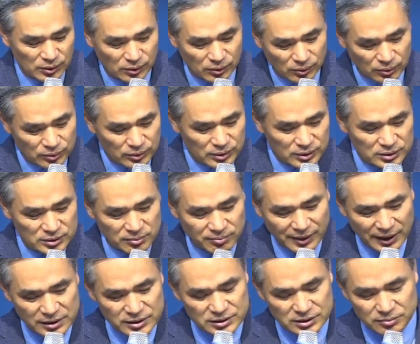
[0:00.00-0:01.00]
오늘은 이제
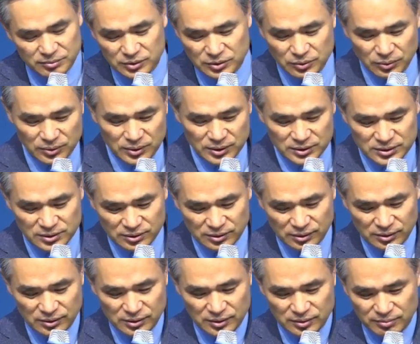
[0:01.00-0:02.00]
말씀을
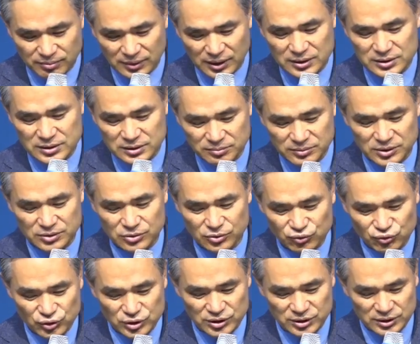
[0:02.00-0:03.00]
통해서 말씀에서
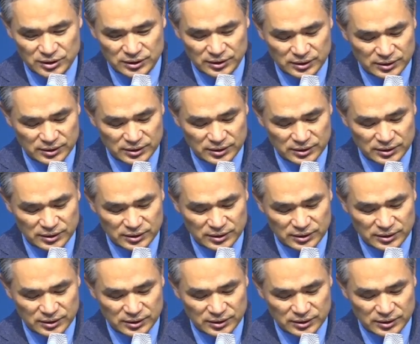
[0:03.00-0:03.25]
주시는